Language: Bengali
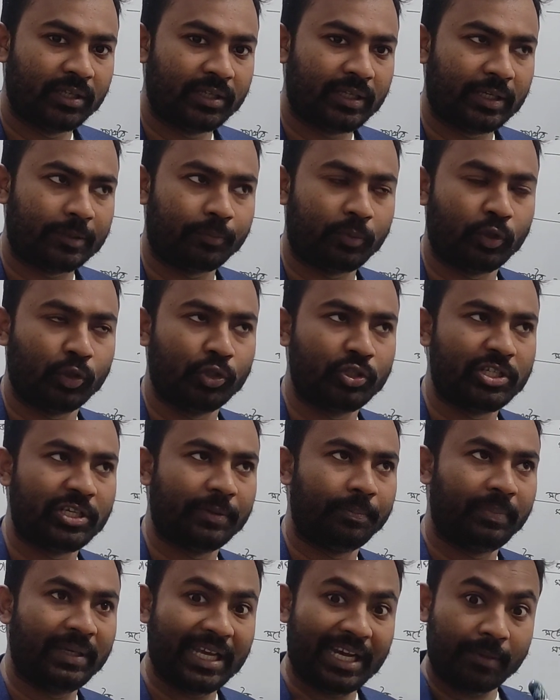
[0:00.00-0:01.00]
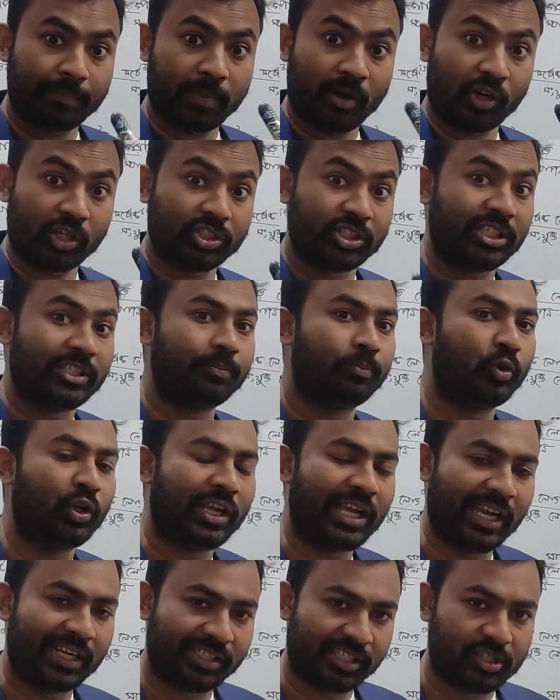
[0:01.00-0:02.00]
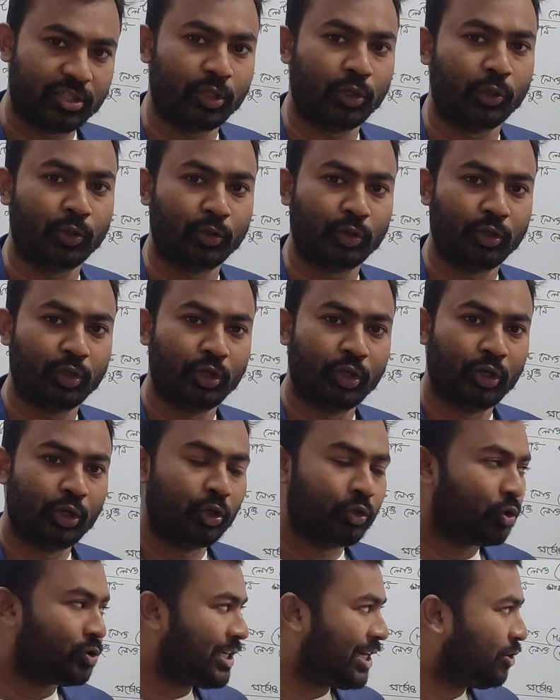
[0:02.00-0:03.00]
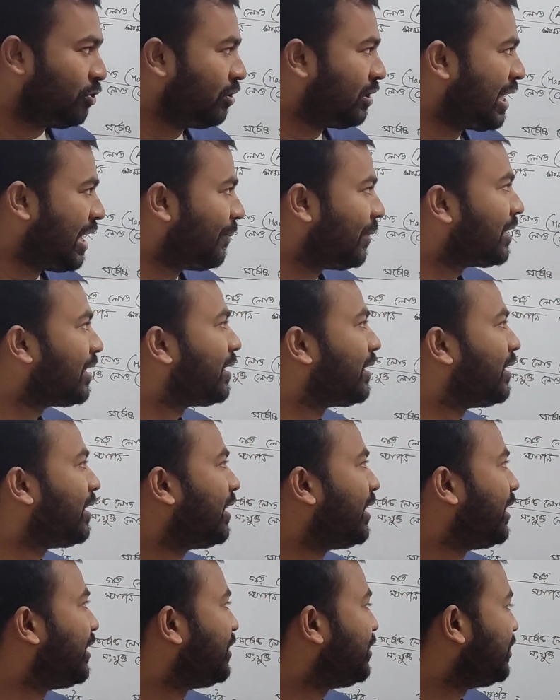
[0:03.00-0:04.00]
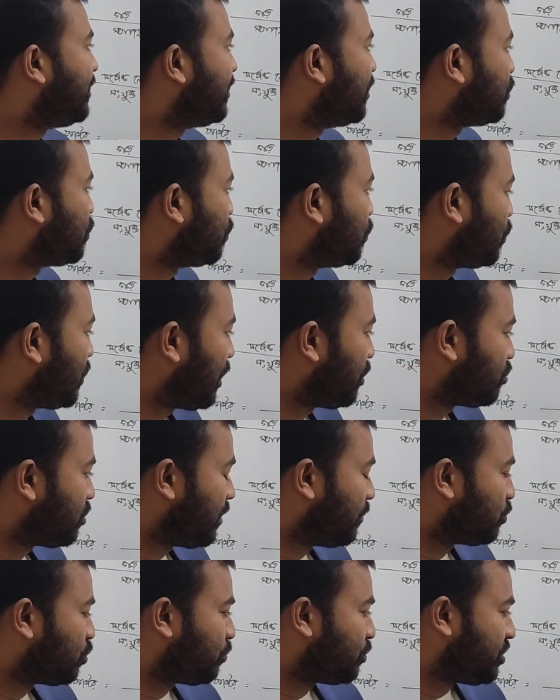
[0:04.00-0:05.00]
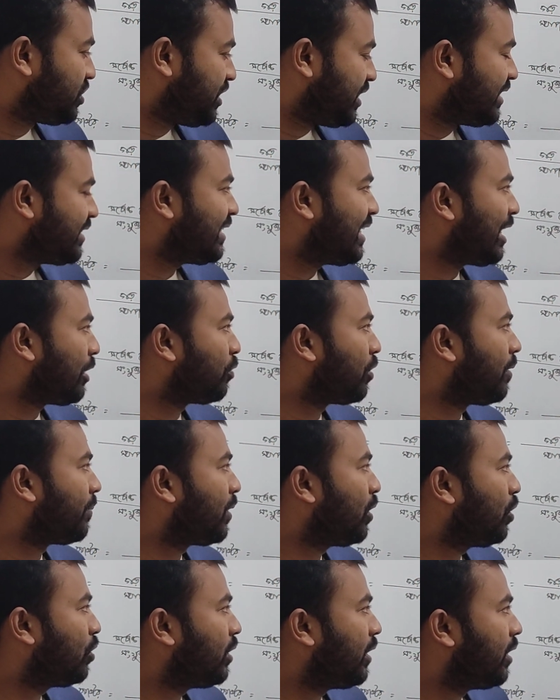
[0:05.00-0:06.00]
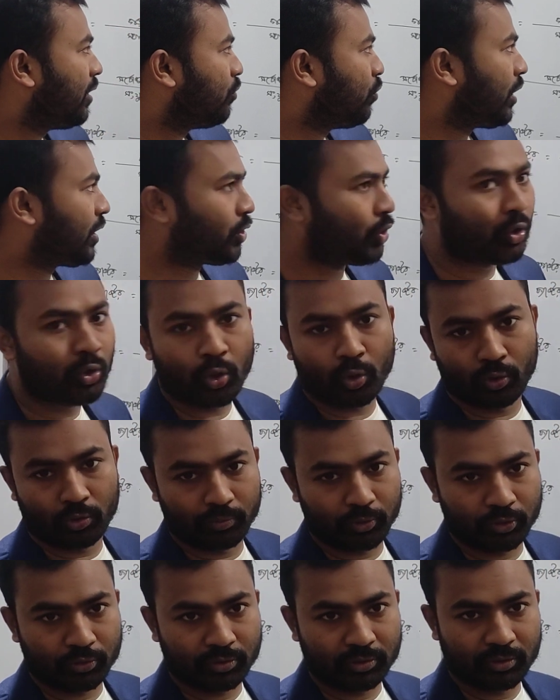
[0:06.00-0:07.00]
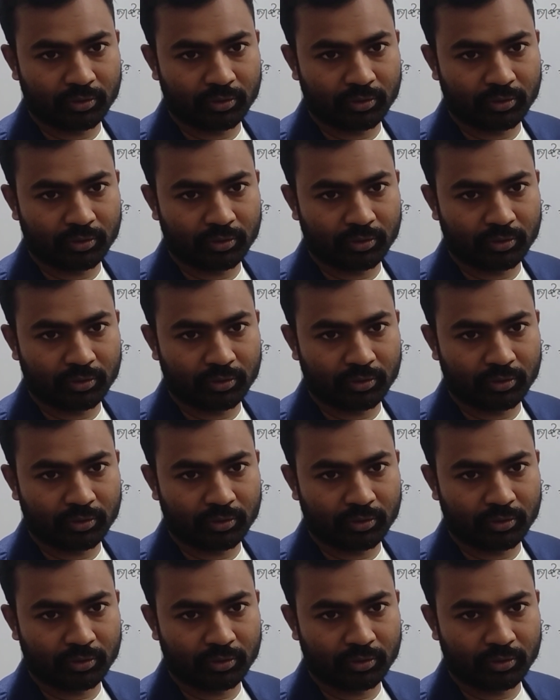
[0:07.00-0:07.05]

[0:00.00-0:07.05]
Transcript: তারপর হচ্ছে বিআর পাওয়ার জেন পরীক্ষা এসেছিল তো যাই হোক আমাদের এই সূত্র আলোচনা মোটামুটি শেষ এখন আমরা দু একটা অঙ্ক করব